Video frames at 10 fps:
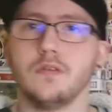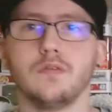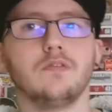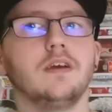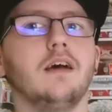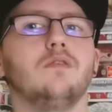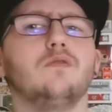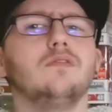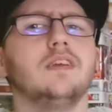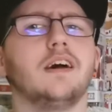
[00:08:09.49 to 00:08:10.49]
Donc là,
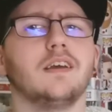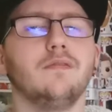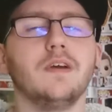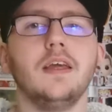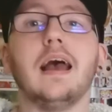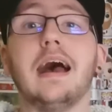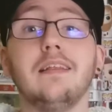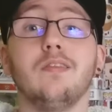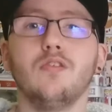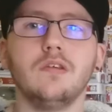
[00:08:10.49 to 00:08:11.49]
on arriverait
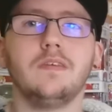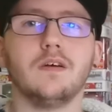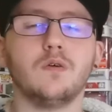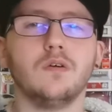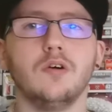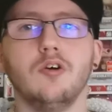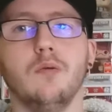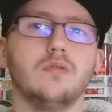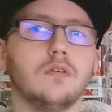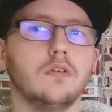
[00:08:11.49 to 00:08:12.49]
à 2-0
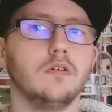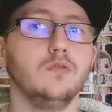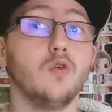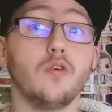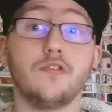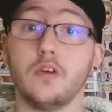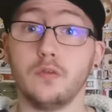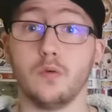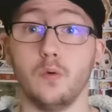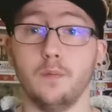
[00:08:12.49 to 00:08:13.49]
pour le euh,
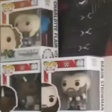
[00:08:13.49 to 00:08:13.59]
Eurostar d'Euro.